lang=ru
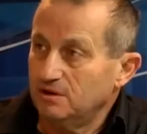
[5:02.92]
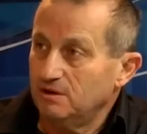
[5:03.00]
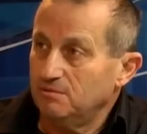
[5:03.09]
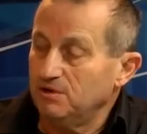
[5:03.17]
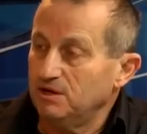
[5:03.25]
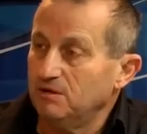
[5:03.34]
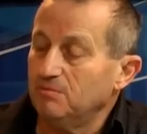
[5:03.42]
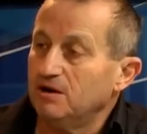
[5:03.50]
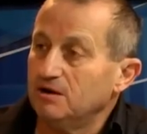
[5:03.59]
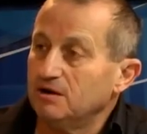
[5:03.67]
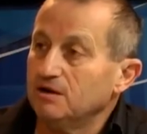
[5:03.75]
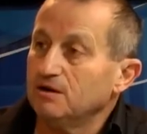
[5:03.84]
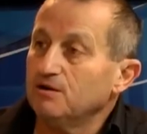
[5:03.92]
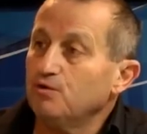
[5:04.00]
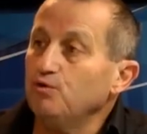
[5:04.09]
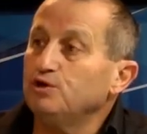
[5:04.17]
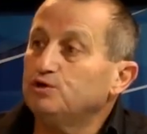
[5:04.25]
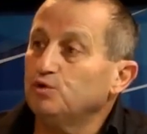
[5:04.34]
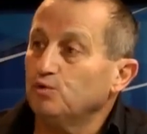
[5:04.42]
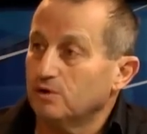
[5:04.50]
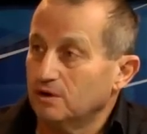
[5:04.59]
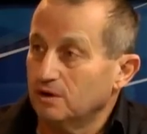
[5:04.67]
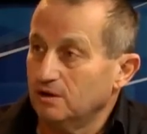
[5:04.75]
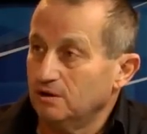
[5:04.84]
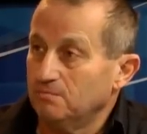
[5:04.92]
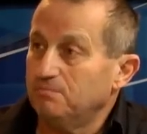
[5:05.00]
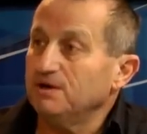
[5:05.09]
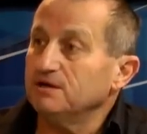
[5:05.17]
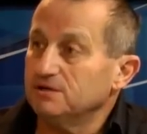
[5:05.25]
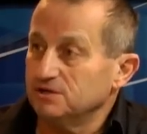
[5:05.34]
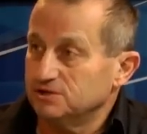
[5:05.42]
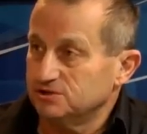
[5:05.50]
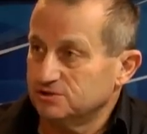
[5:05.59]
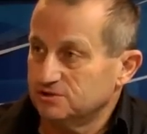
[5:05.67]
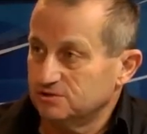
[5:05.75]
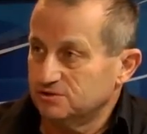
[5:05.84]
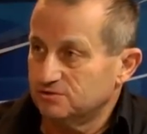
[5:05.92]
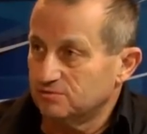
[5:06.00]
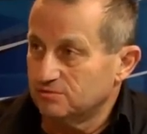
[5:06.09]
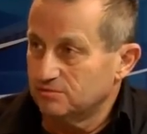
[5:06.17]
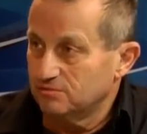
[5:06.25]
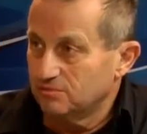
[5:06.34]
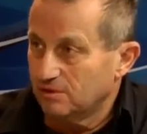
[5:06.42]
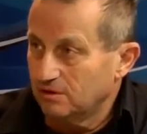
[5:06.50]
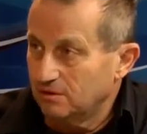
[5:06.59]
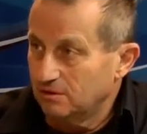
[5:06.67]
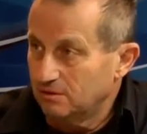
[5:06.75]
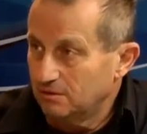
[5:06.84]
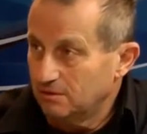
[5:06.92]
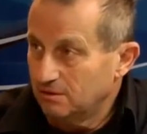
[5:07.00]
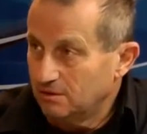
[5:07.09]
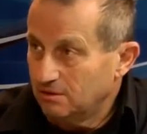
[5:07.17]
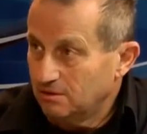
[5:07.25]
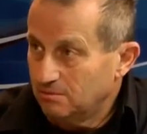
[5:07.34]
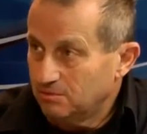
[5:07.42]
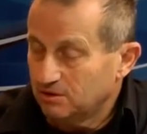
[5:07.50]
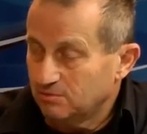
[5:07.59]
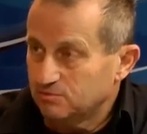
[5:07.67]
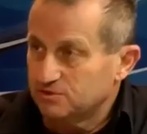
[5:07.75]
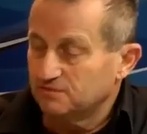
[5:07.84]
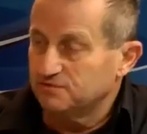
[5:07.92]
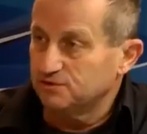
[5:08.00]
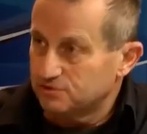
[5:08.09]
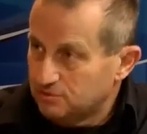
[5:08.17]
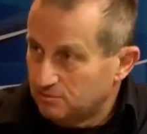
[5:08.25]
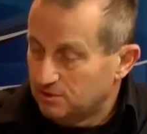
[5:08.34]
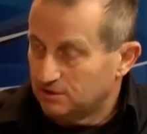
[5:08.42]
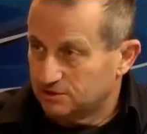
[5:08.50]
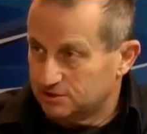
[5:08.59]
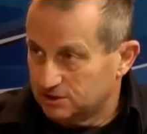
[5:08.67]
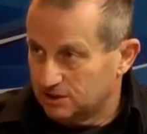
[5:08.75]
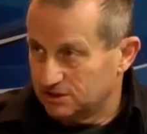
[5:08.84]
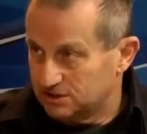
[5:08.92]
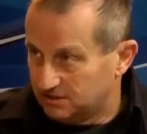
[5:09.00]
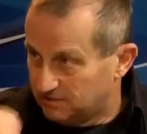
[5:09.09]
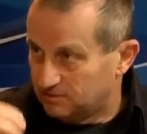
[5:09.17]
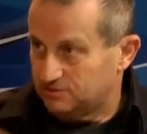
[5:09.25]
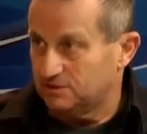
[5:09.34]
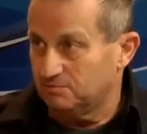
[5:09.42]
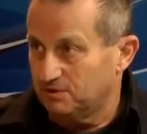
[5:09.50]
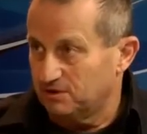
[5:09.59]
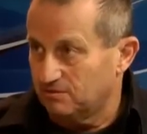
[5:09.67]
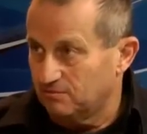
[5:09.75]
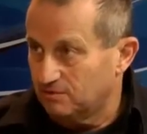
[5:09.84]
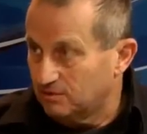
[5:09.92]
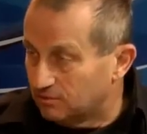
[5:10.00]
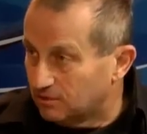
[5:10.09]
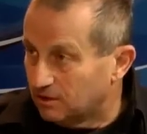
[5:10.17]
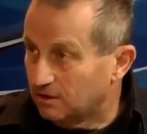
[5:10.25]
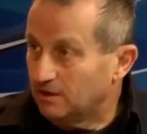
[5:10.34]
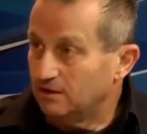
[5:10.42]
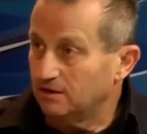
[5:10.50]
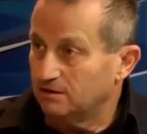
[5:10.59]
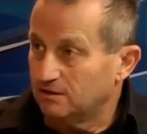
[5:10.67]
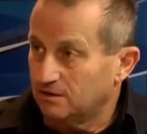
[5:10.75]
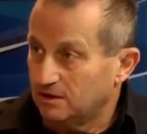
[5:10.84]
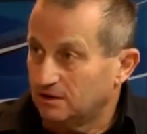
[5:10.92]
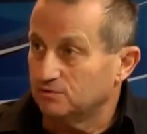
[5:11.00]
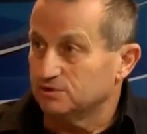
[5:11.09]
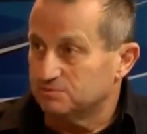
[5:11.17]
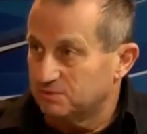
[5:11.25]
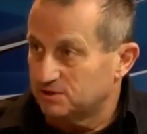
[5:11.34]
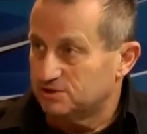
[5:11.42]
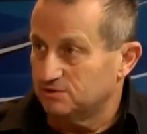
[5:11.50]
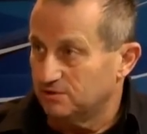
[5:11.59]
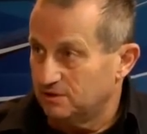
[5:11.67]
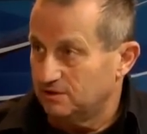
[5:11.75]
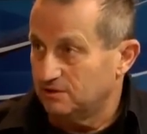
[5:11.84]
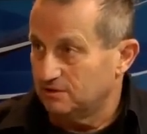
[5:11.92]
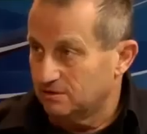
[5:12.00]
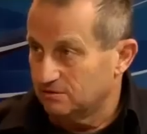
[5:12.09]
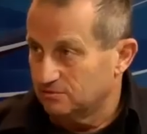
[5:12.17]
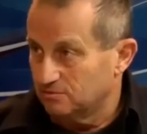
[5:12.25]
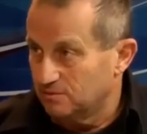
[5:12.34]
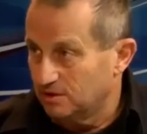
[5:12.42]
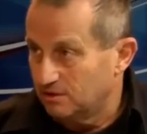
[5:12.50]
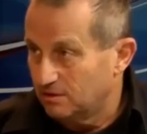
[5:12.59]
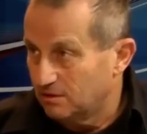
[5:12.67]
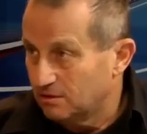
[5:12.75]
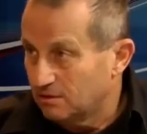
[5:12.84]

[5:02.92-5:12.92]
минимальной культурной политической структуры, потому что все, что было, начиная с 91 года, это одно сплошное недоразумение.